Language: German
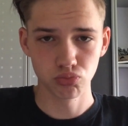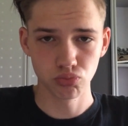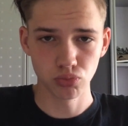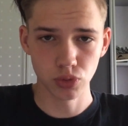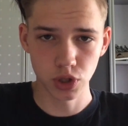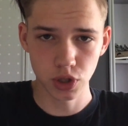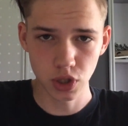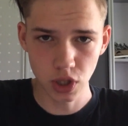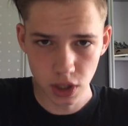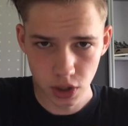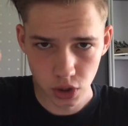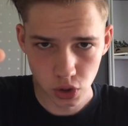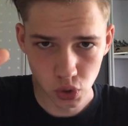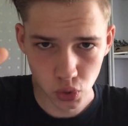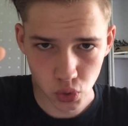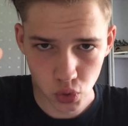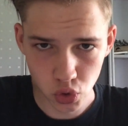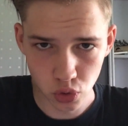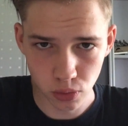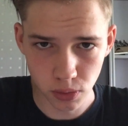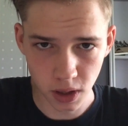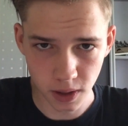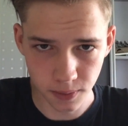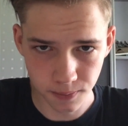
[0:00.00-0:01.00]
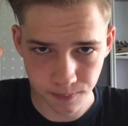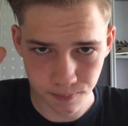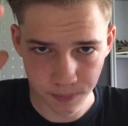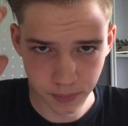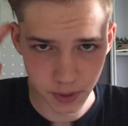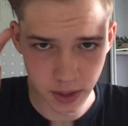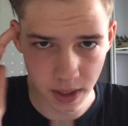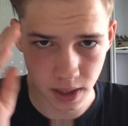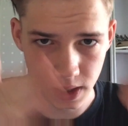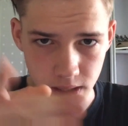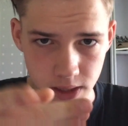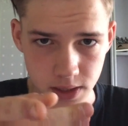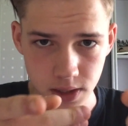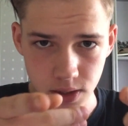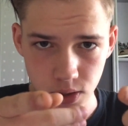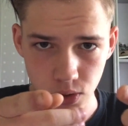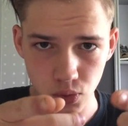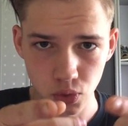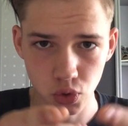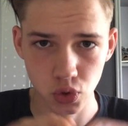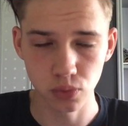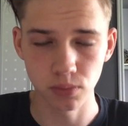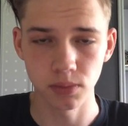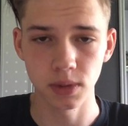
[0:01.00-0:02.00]
Mit jedem YouTuber, der jetzt
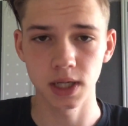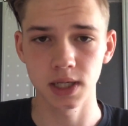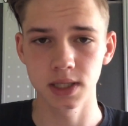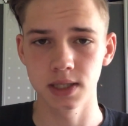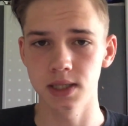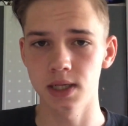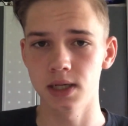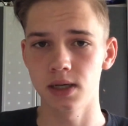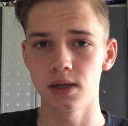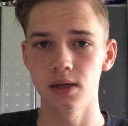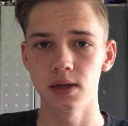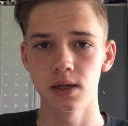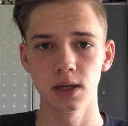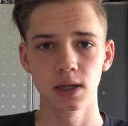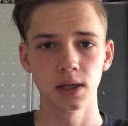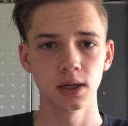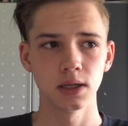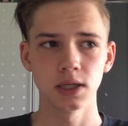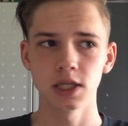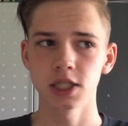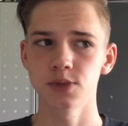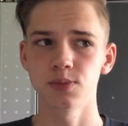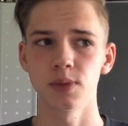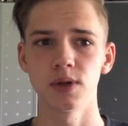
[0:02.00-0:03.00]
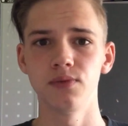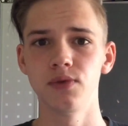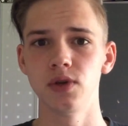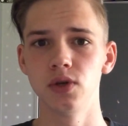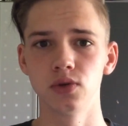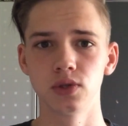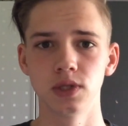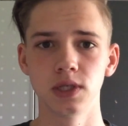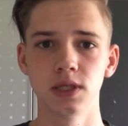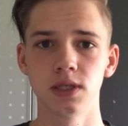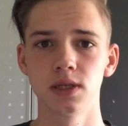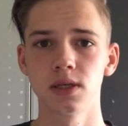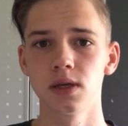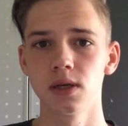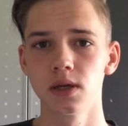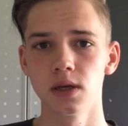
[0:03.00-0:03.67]
YouTube macht, der, jetzt meine Videos sieht.